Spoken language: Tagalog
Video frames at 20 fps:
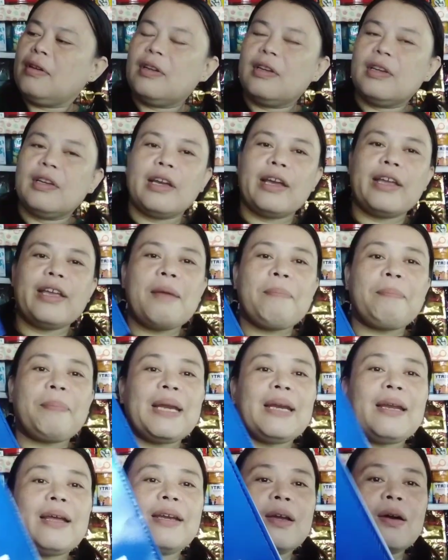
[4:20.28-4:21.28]
Kaya
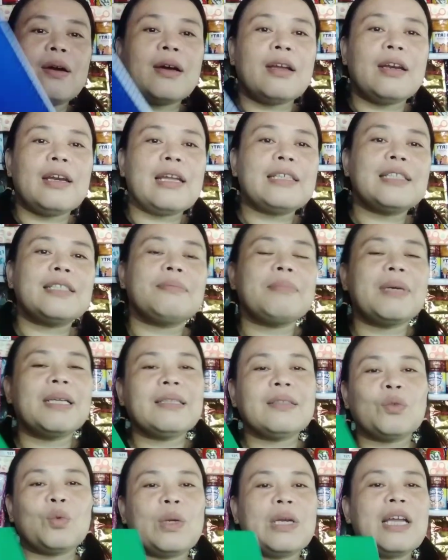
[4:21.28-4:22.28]
pala na last
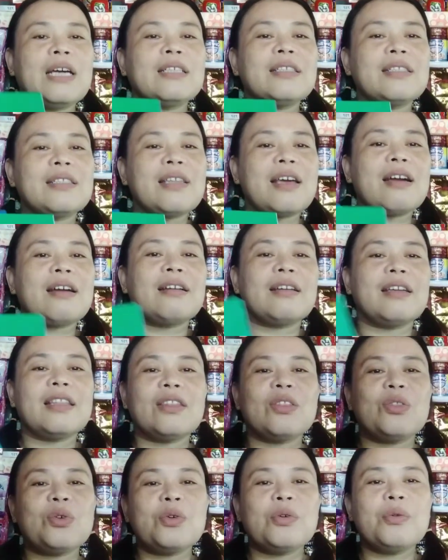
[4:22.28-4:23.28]
month walang stock
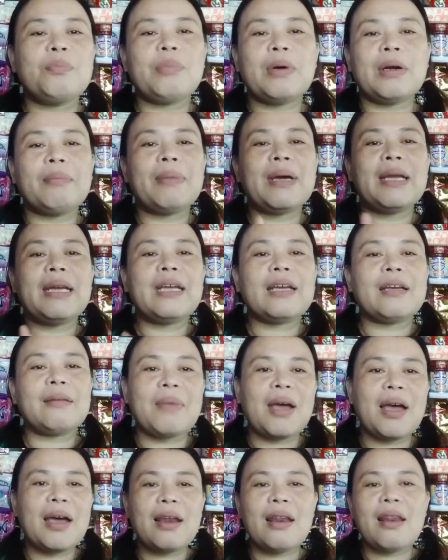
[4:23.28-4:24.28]
nito. Pagbalik
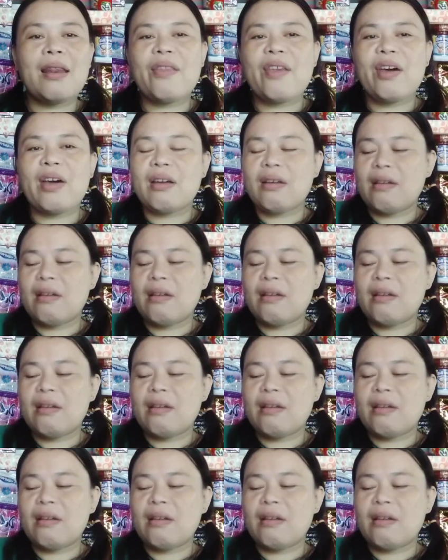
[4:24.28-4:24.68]
mahal na.